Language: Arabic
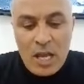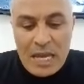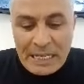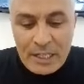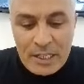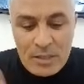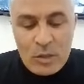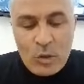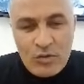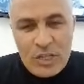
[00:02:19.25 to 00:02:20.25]
حنا
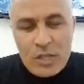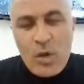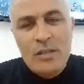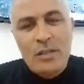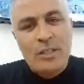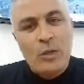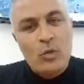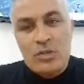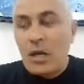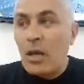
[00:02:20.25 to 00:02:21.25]
كنديروا الفيديو هكذا درك
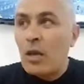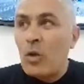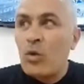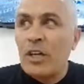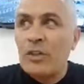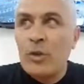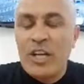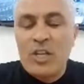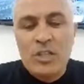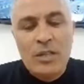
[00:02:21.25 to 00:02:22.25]
ونتقلق ونهضروا
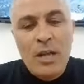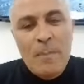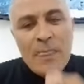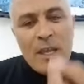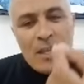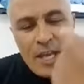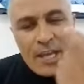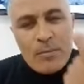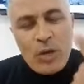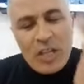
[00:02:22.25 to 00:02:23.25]
كاش هضره
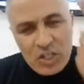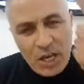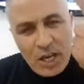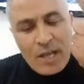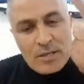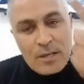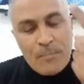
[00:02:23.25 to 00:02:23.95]
يحكم وانا شرعت